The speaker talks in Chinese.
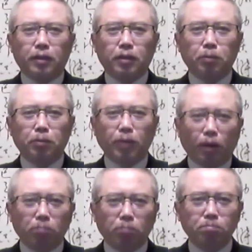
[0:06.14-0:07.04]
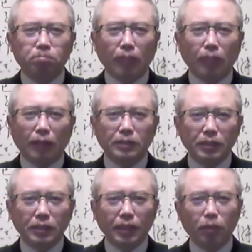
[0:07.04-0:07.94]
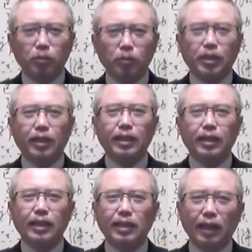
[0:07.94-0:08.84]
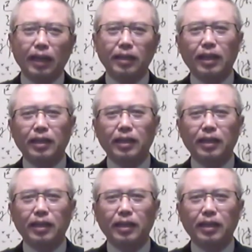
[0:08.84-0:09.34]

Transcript: 各位朋友好啊，今天我想跟大家谈一谈呢“